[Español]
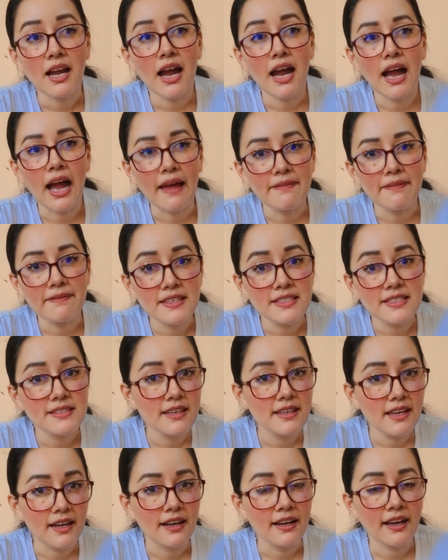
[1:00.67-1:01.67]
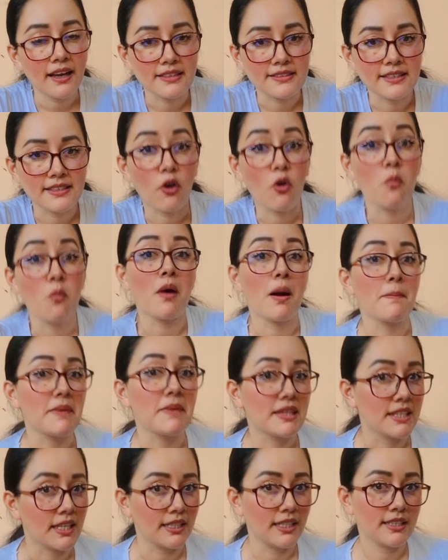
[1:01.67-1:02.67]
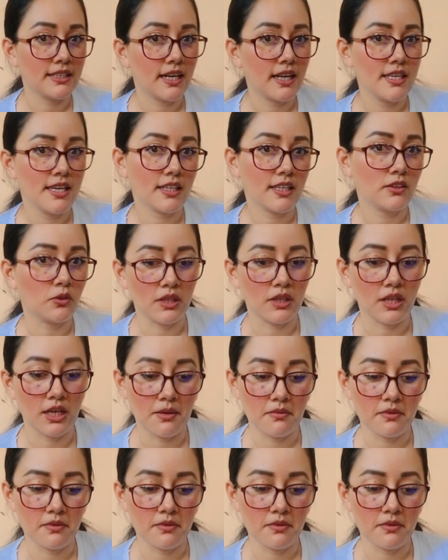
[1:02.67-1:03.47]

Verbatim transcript: Antes de llegar a la casa, como a mitad del trayecto del,